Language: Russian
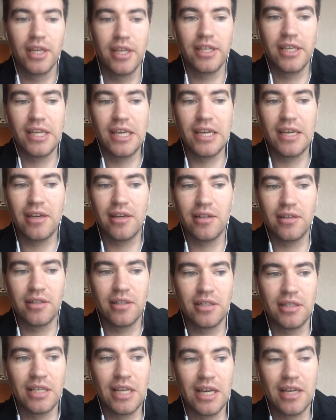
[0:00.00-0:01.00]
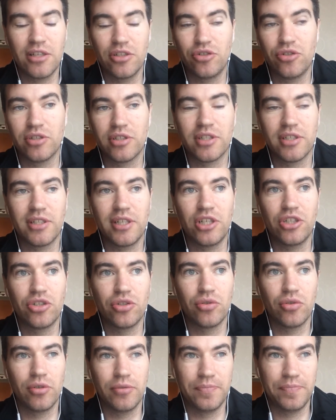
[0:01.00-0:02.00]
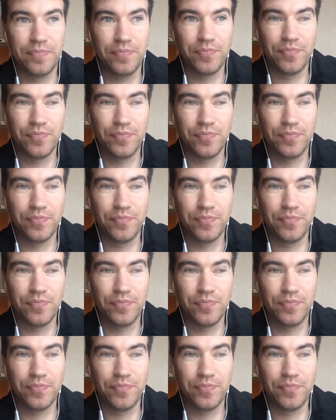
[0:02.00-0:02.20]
И я хочу сказать, что